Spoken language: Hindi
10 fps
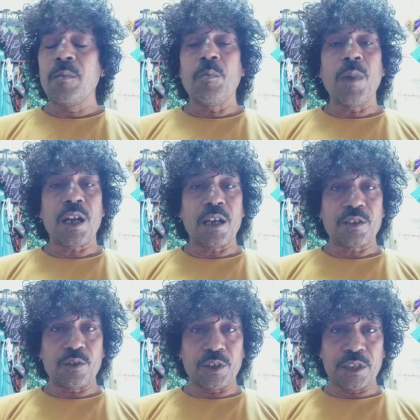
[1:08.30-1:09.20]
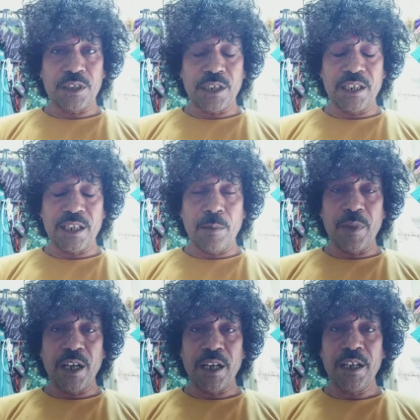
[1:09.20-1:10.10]
महाराज को सच्चाई
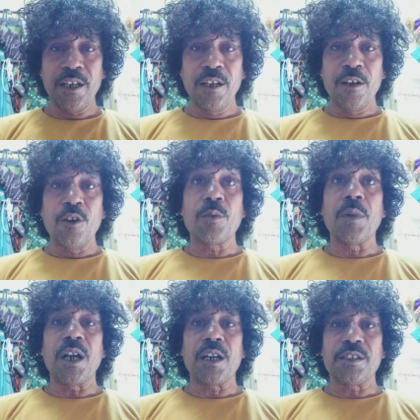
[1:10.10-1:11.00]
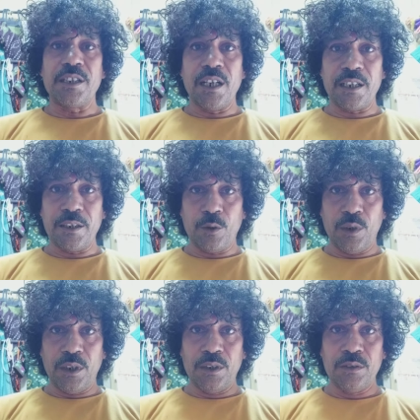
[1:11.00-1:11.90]
सामने आए और महाराज की आंखें
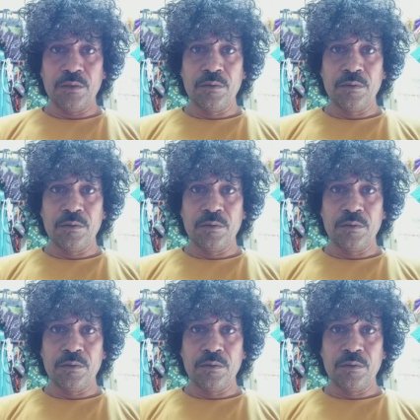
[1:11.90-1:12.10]
खुले